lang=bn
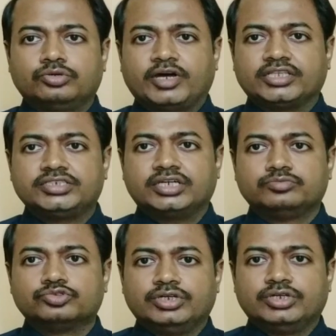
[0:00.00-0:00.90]
হলো
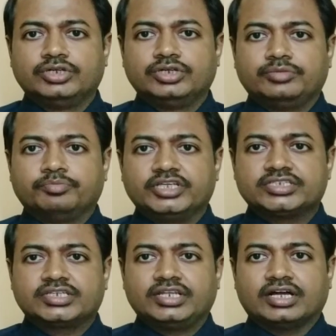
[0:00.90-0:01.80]
বাচ্চার মুখ
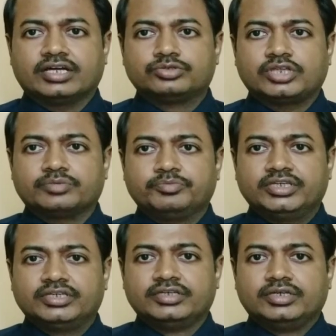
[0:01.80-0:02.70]
ব্রেস্টে লাগানো থাকবে